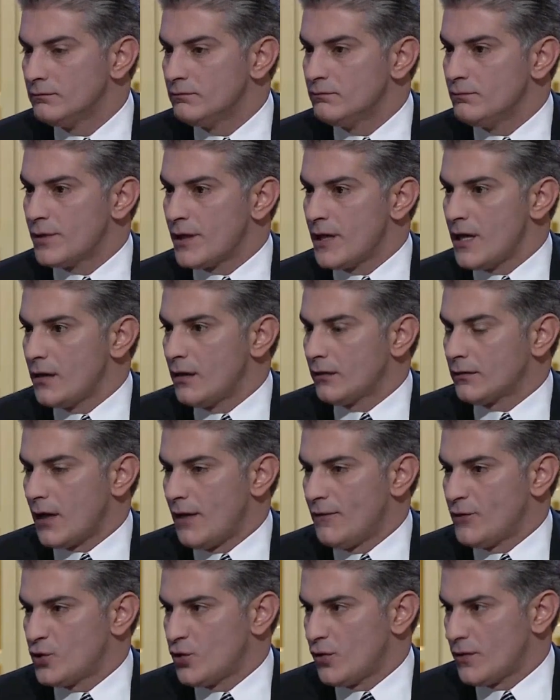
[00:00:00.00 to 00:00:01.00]
برأيك
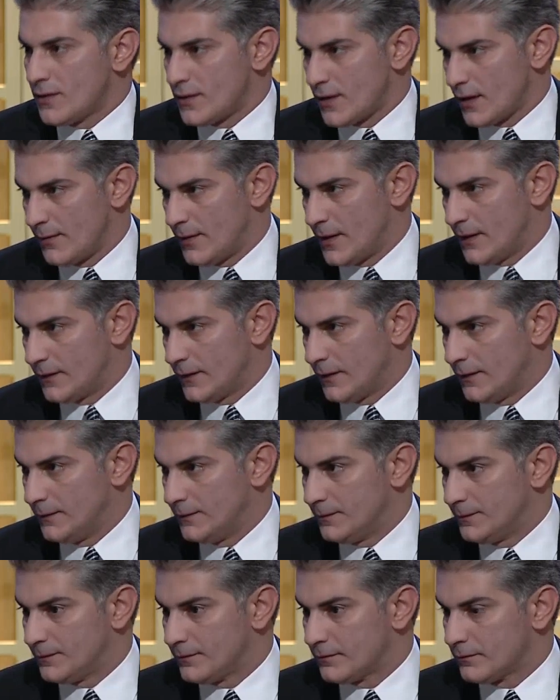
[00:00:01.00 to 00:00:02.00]
الأطراف شلون استقبلتها؟
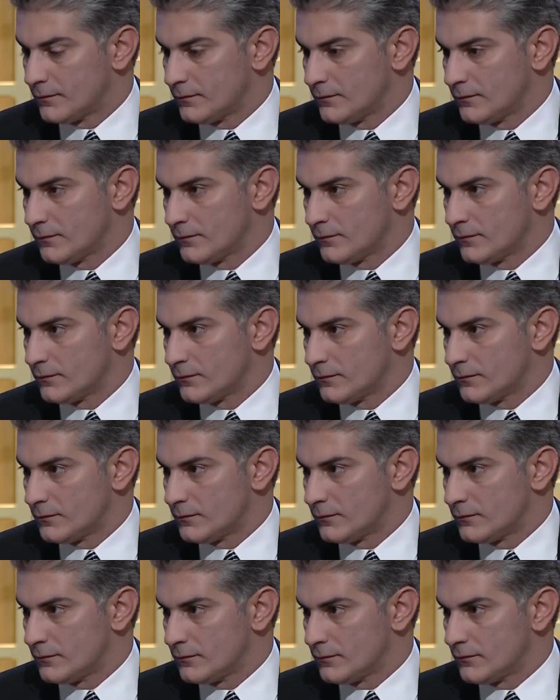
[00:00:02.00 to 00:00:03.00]

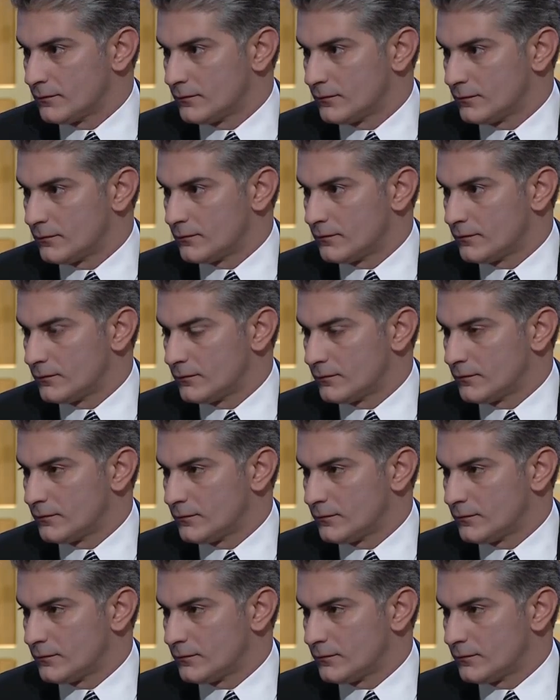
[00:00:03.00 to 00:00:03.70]
شوف كل